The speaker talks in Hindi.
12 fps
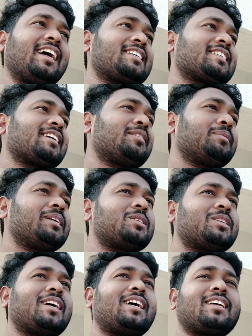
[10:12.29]
ऐसे हमने
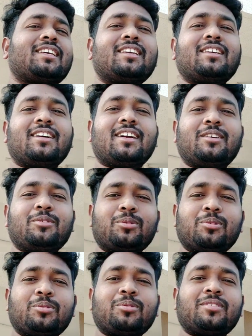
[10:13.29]
जिया है कि आई
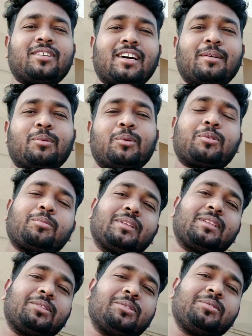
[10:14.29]
डोंट नो आप लोगों को
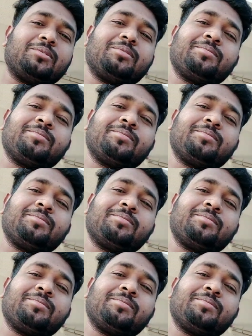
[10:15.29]
पता हो